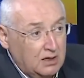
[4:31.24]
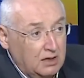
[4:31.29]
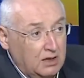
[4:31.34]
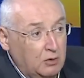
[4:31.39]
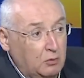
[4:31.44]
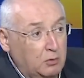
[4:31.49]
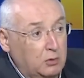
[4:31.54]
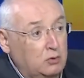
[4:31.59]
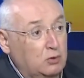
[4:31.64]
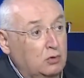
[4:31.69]

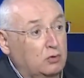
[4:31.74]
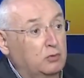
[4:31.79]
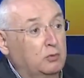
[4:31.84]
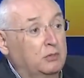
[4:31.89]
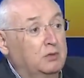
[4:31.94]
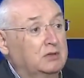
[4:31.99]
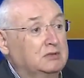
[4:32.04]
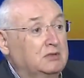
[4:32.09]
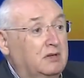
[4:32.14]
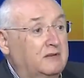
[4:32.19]
آه، وبدي
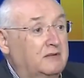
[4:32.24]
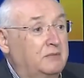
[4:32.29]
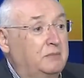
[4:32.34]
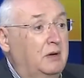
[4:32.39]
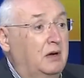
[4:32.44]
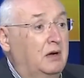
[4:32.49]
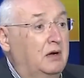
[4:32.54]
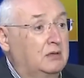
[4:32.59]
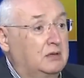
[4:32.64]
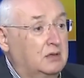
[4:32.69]
يطلب من الرئيس
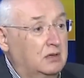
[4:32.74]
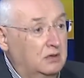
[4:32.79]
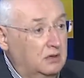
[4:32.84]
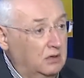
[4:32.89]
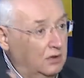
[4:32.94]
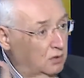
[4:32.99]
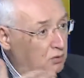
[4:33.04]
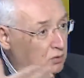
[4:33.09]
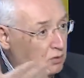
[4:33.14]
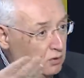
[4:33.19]

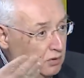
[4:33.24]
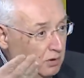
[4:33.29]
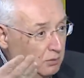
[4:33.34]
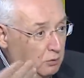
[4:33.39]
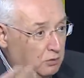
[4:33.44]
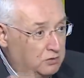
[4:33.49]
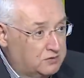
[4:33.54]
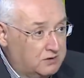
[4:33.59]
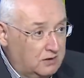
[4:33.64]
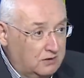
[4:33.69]
مئاتي انه
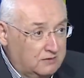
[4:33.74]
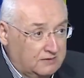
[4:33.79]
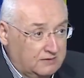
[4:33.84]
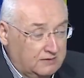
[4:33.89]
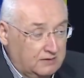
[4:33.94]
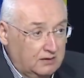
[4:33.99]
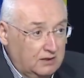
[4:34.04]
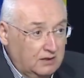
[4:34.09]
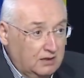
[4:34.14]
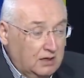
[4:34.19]
اعمل
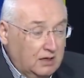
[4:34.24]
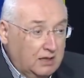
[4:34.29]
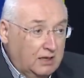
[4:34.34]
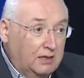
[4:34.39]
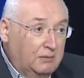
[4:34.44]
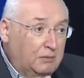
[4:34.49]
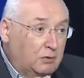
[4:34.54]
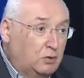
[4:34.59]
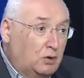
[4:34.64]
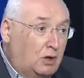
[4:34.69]
جلسة
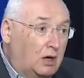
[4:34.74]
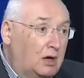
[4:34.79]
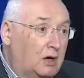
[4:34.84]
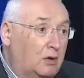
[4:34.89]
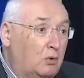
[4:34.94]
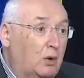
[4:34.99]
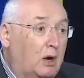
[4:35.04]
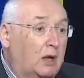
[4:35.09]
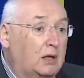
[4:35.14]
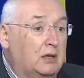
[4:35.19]
يعني بده
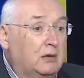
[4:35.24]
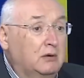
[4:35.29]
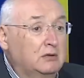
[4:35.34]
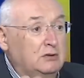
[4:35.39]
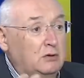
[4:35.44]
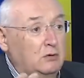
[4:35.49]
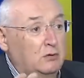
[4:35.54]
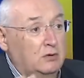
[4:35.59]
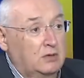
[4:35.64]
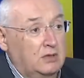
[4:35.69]
وانا
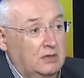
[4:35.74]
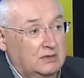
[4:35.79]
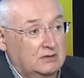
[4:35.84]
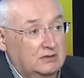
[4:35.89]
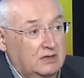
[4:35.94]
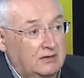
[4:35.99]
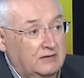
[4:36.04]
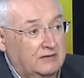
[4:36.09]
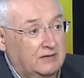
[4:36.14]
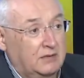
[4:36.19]
لو
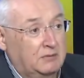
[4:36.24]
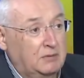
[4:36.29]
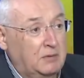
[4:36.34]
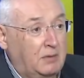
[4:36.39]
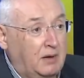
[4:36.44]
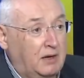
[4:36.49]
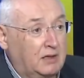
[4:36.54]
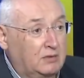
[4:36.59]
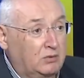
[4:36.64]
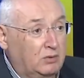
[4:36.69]
كنت رئيس كنت
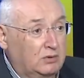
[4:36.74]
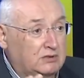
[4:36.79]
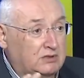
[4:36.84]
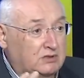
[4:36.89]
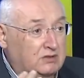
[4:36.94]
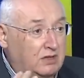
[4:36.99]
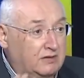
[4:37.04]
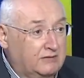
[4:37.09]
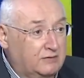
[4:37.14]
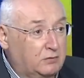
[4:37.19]
ببعث
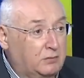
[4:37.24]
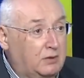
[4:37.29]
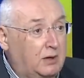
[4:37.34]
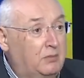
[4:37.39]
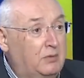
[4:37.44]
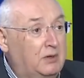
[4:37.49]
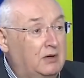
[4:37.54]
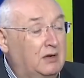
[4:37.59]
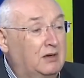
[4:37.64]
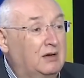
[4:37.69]
ورا جلسة
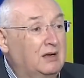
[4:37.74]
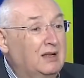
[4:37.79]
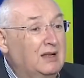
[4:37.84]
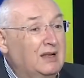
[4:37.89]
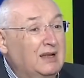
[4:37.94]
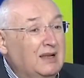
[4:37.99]
وبعملها